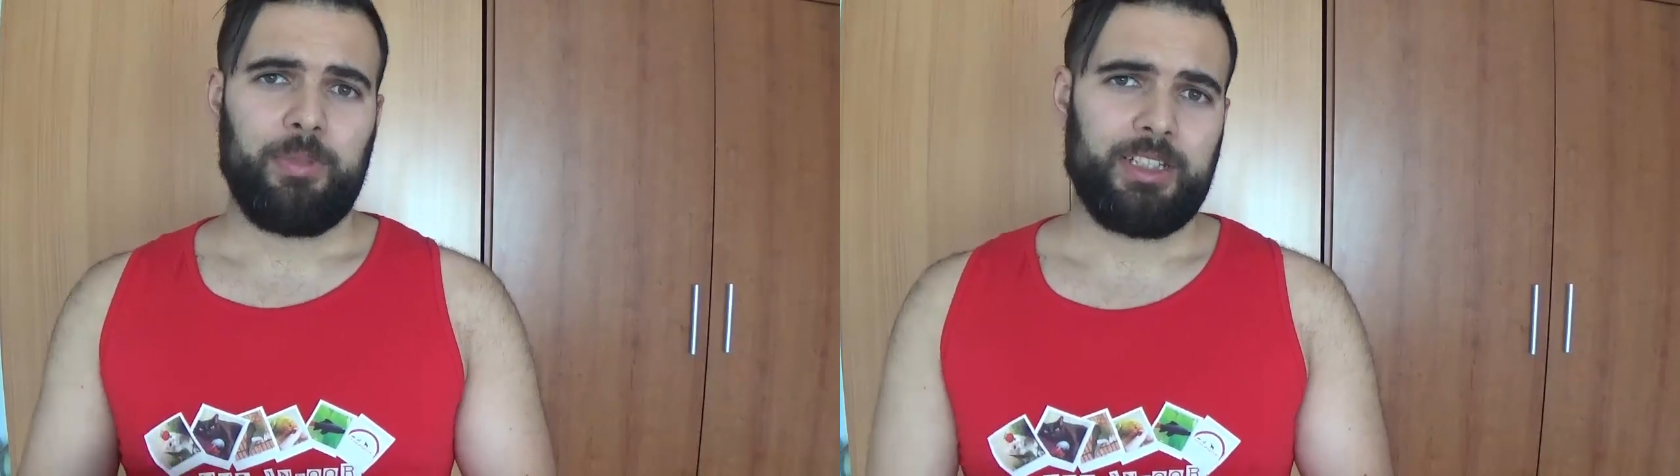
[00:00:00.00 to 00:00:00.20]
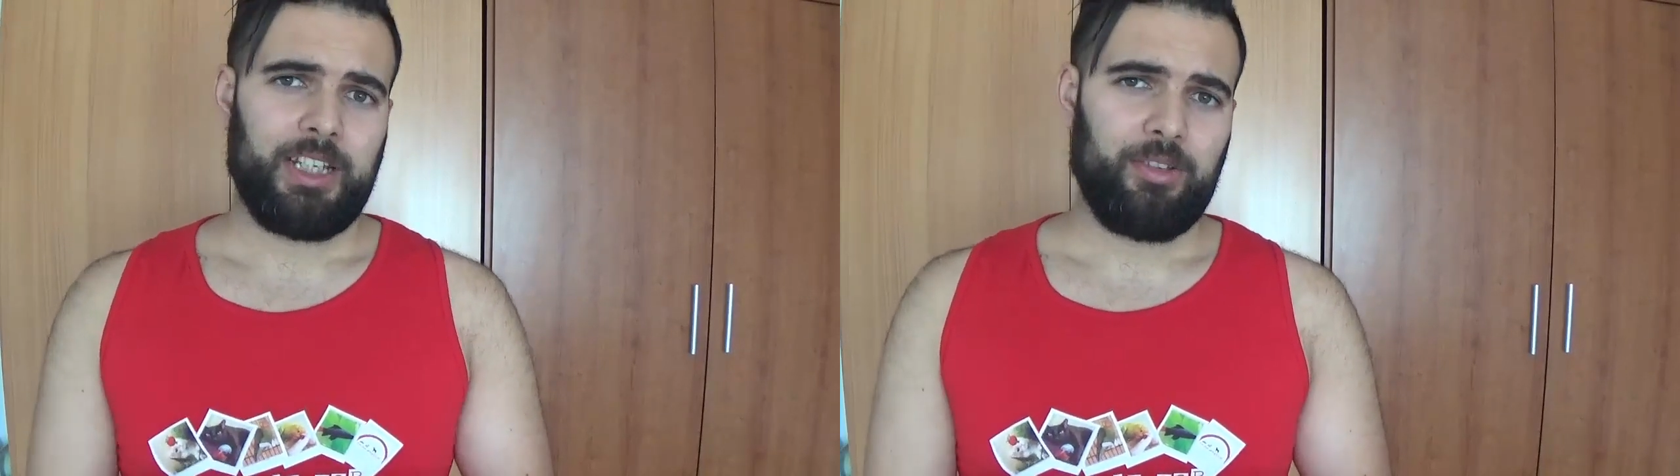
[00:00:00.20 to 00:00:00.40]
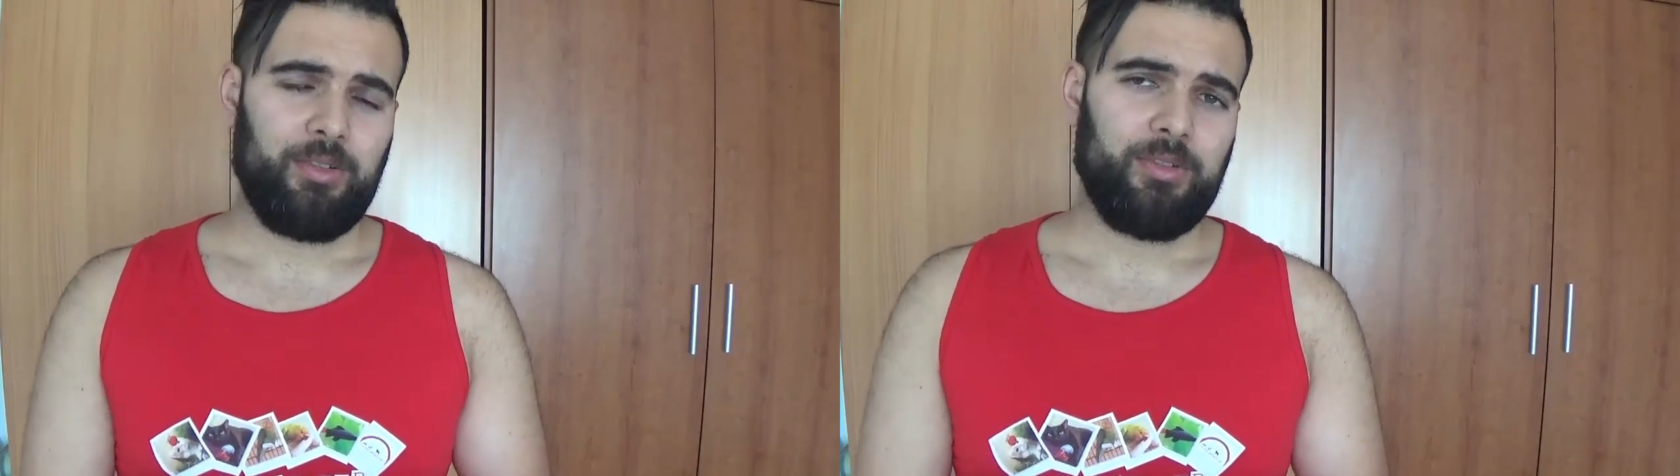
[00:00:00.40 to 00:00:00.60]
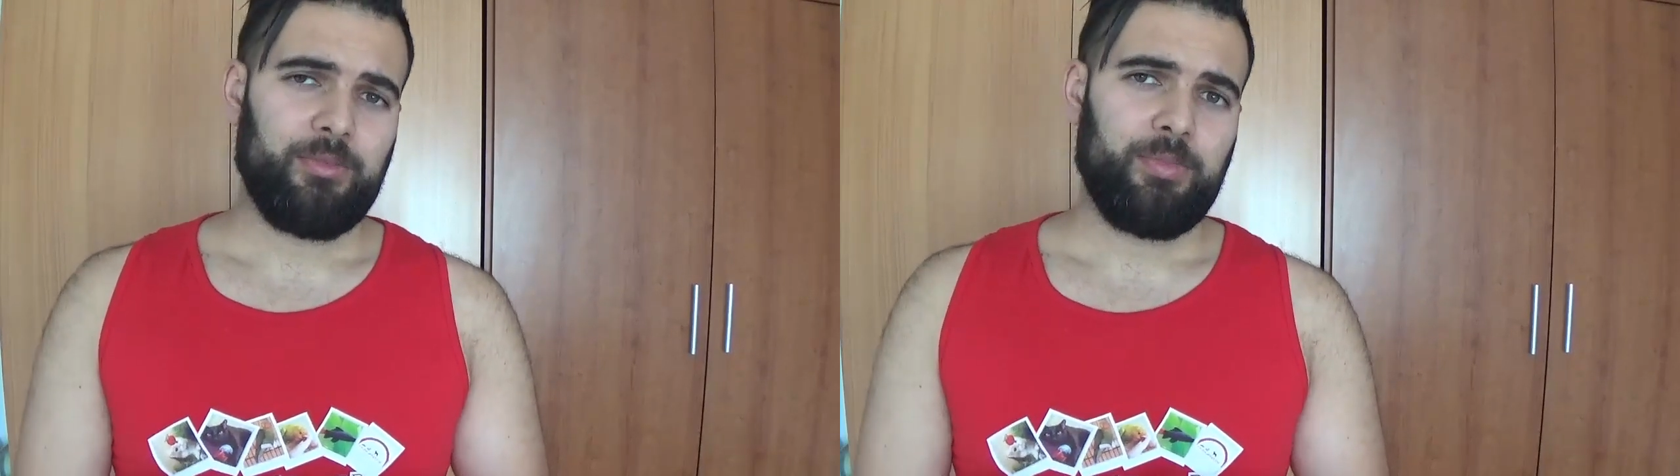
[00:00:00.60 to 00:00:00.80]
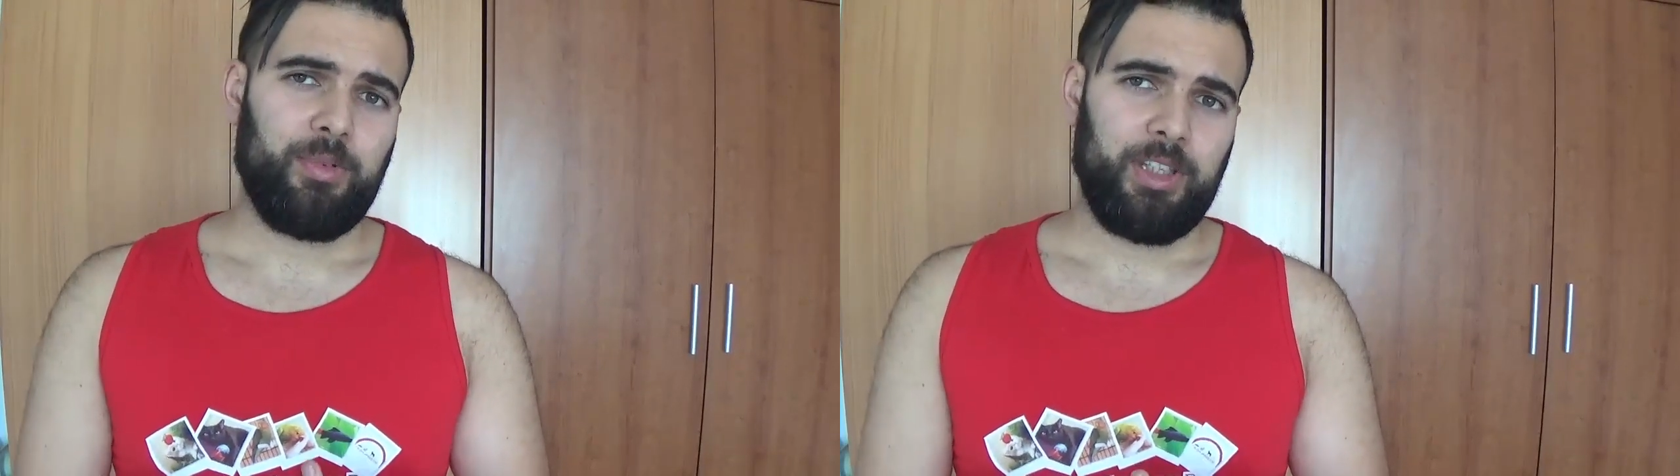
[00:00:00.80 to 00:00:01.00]
pasado
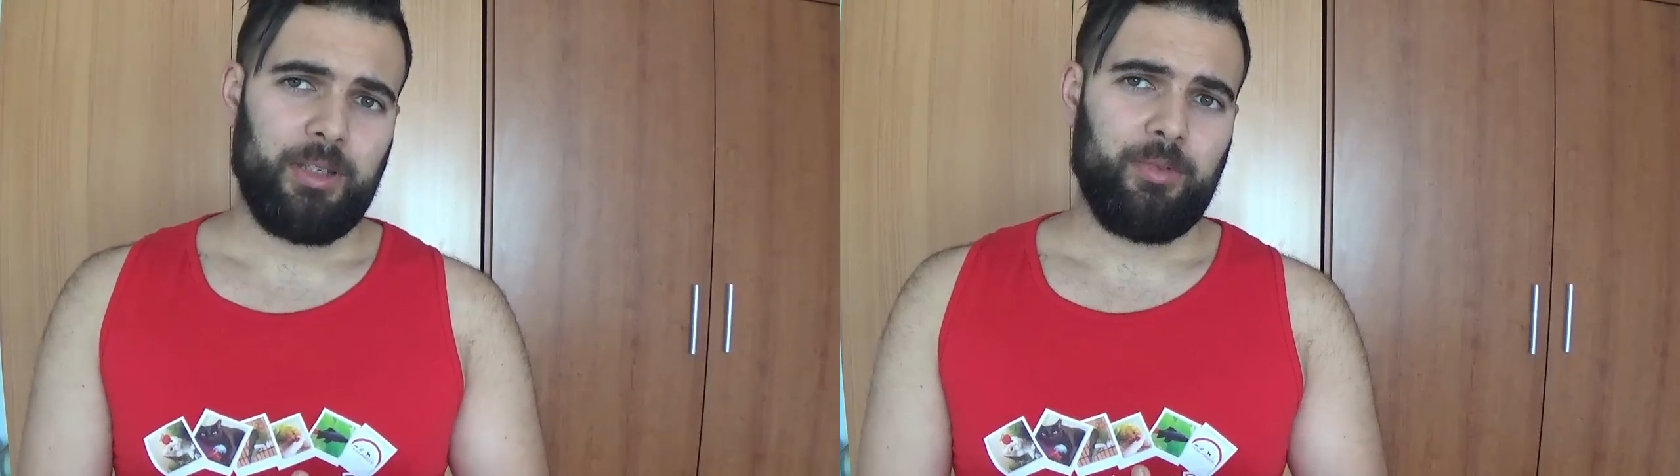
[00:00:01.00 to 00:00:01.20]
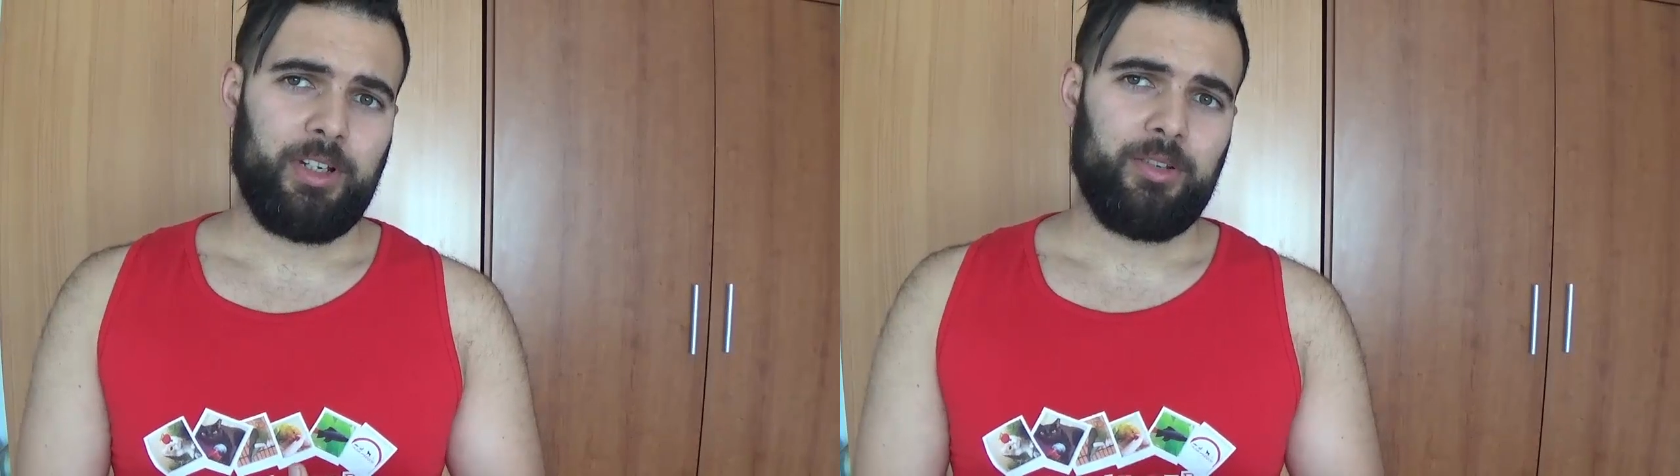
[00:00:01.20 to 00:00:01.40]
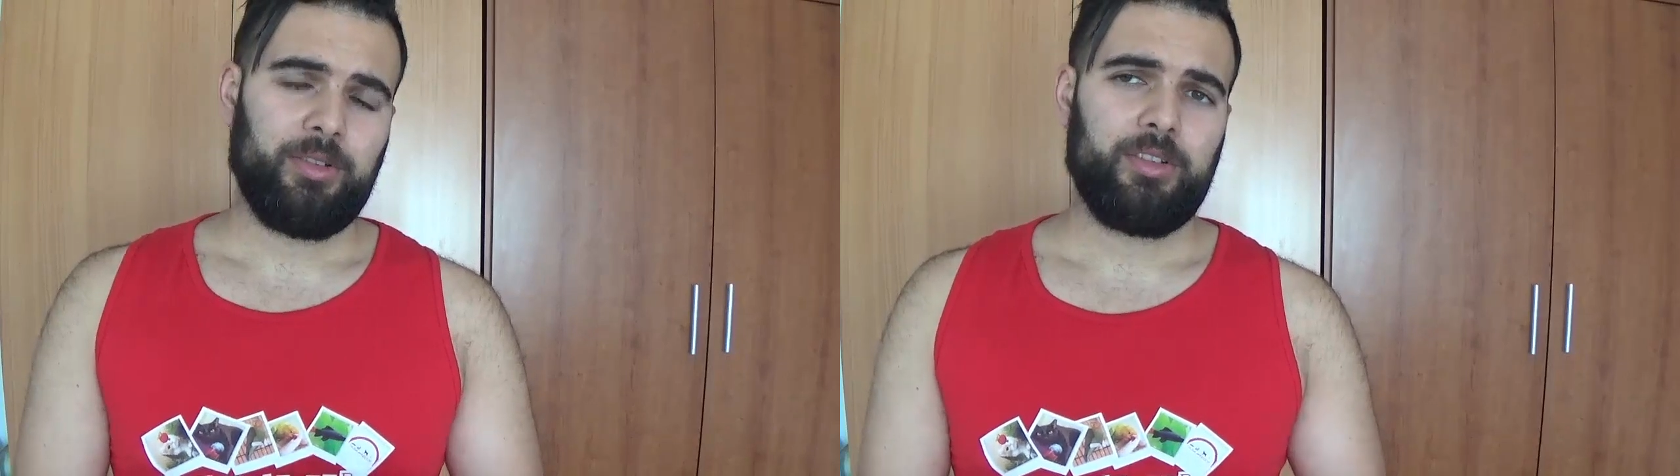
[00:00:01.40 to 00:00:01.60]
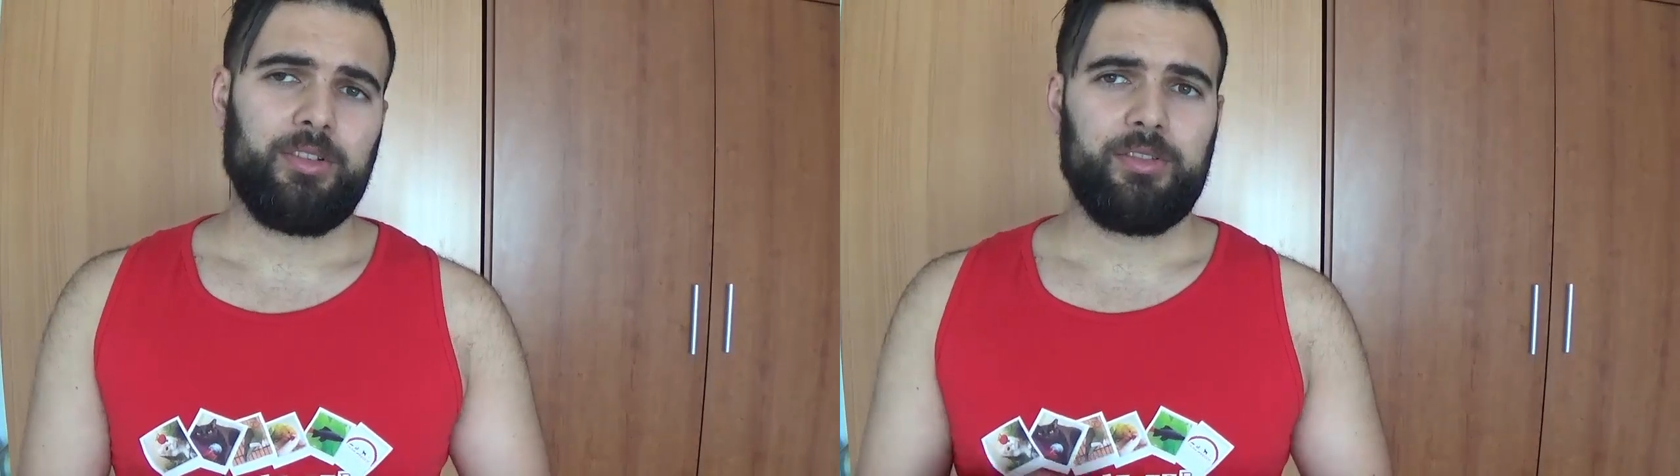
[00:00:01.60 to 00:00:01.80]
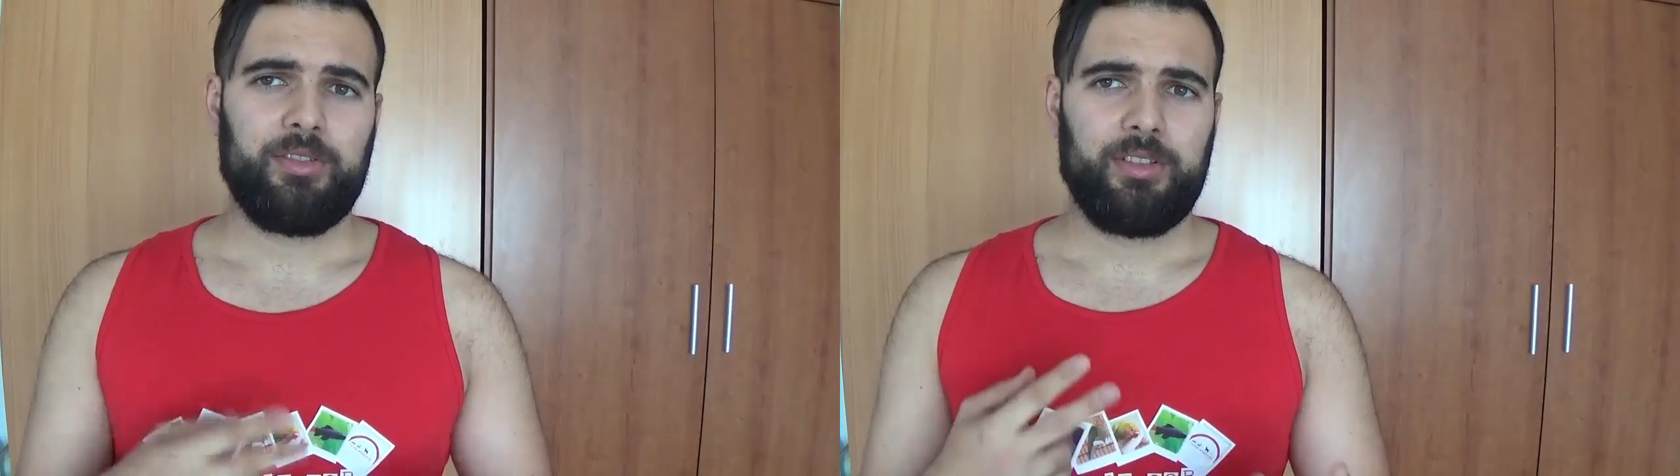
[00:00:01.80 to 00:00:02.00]
puede que pongan
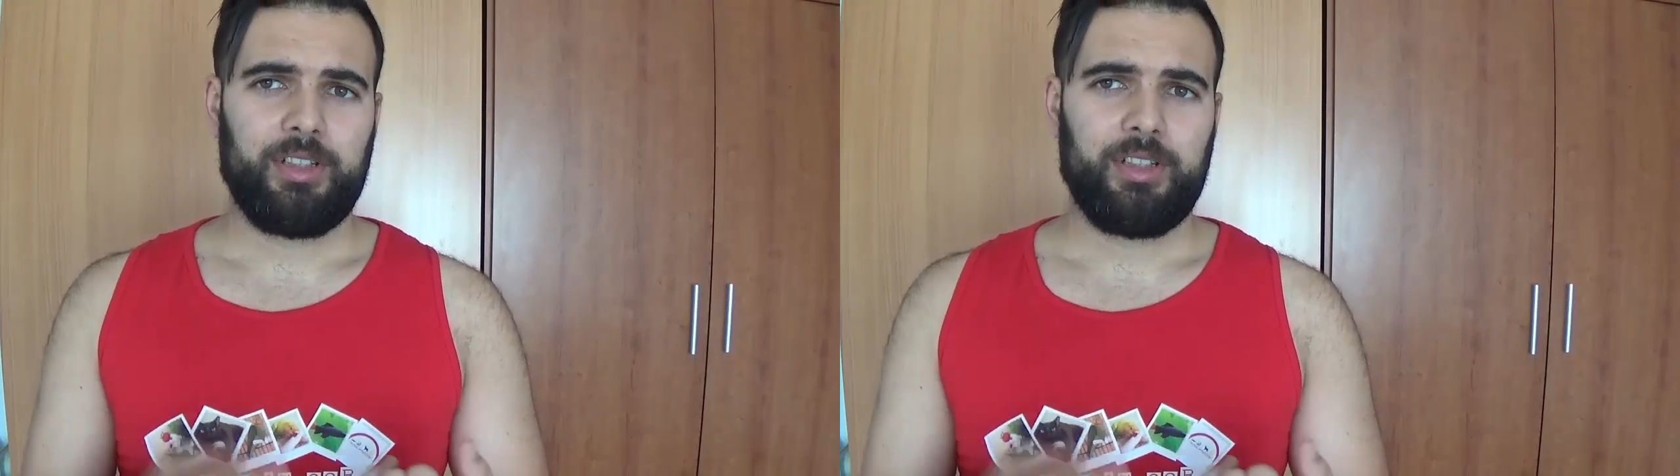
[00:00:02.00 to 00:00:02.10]
otro,